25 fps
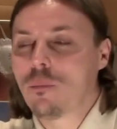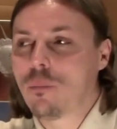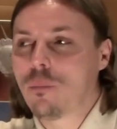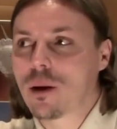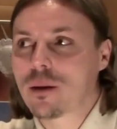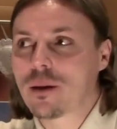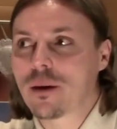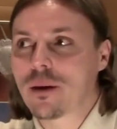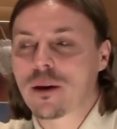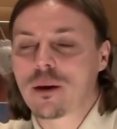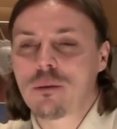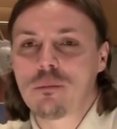
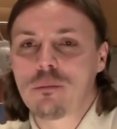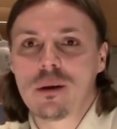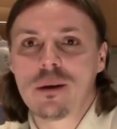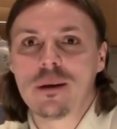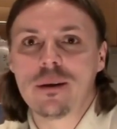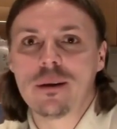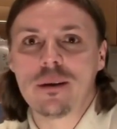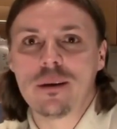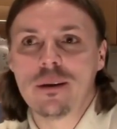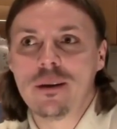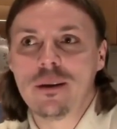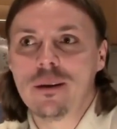Подарки
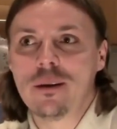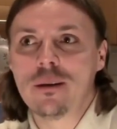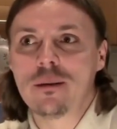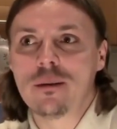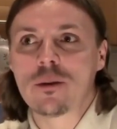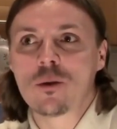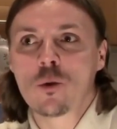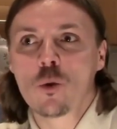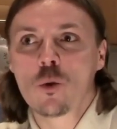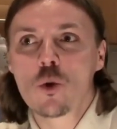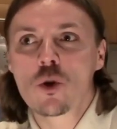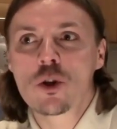были
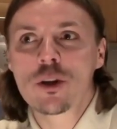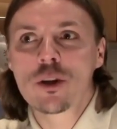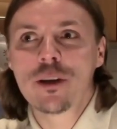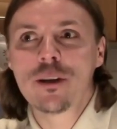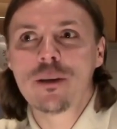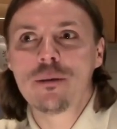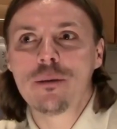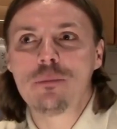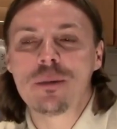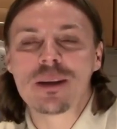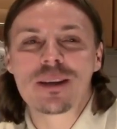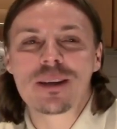и
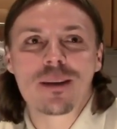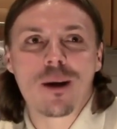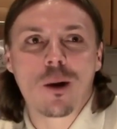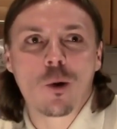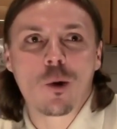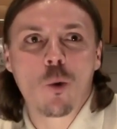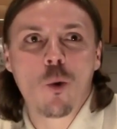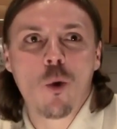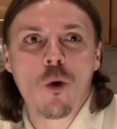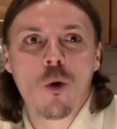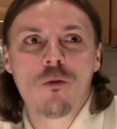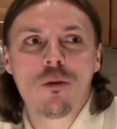нужные,
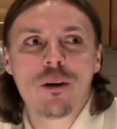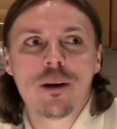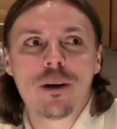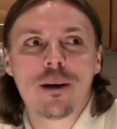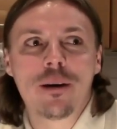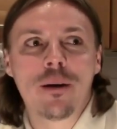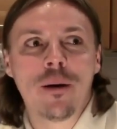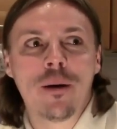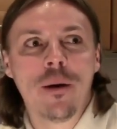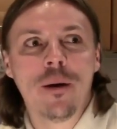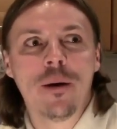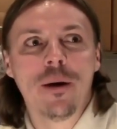
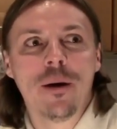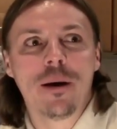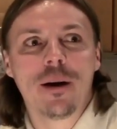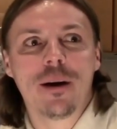бестолковые,